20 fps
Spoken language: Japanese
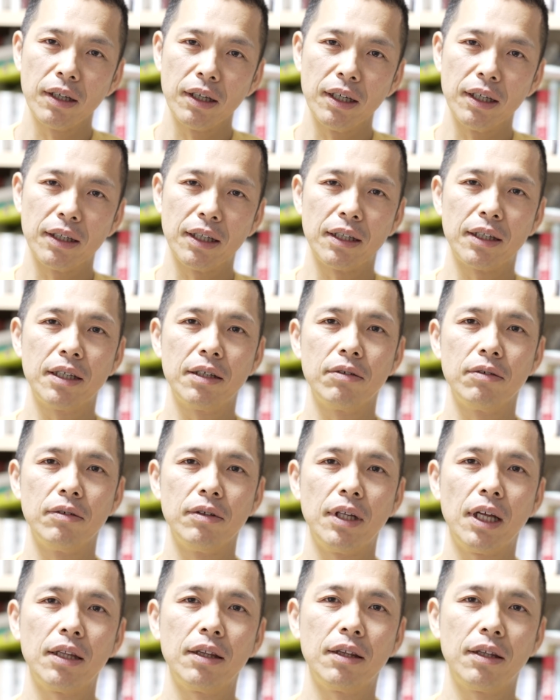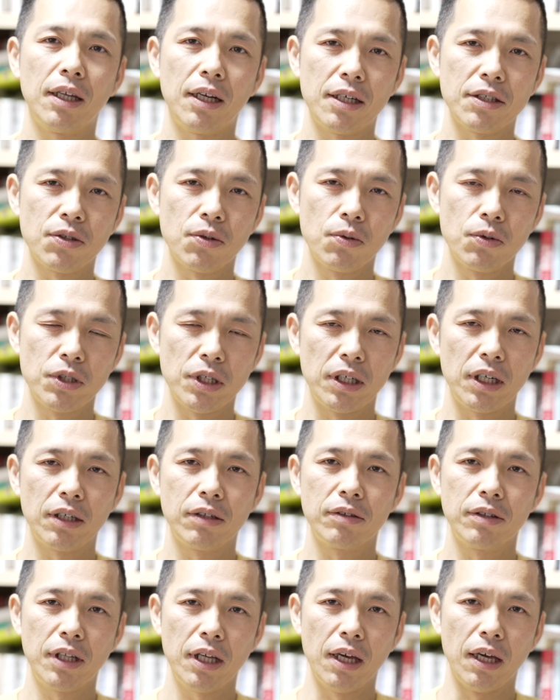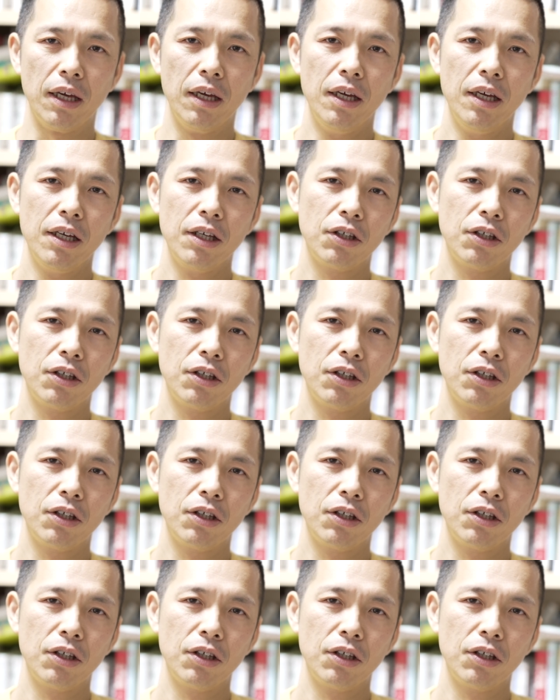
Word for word: 立てるんだったらそうじゃなくて